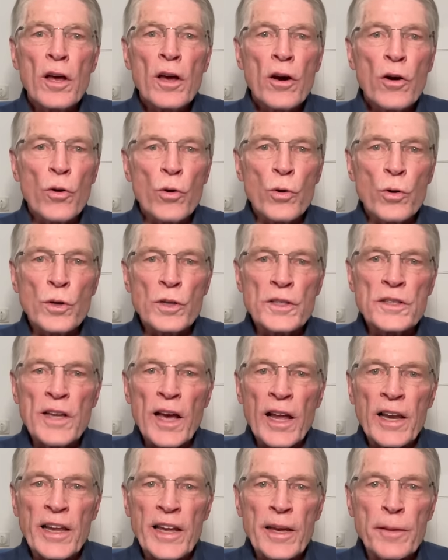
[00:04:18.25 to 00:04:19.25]
und
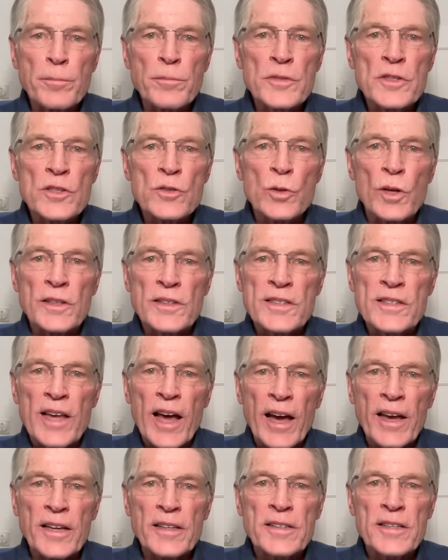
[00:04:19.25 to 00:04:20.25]
erleben
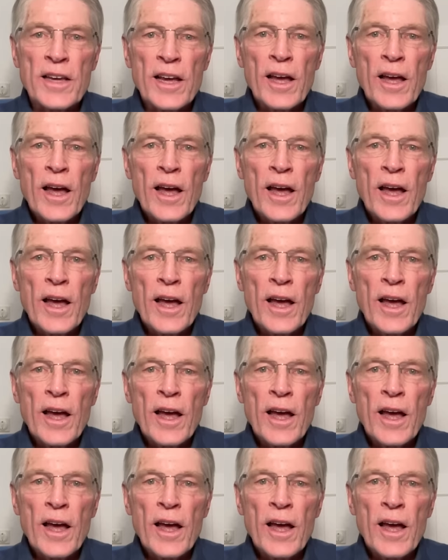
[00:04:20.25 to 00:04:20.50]
zurzeit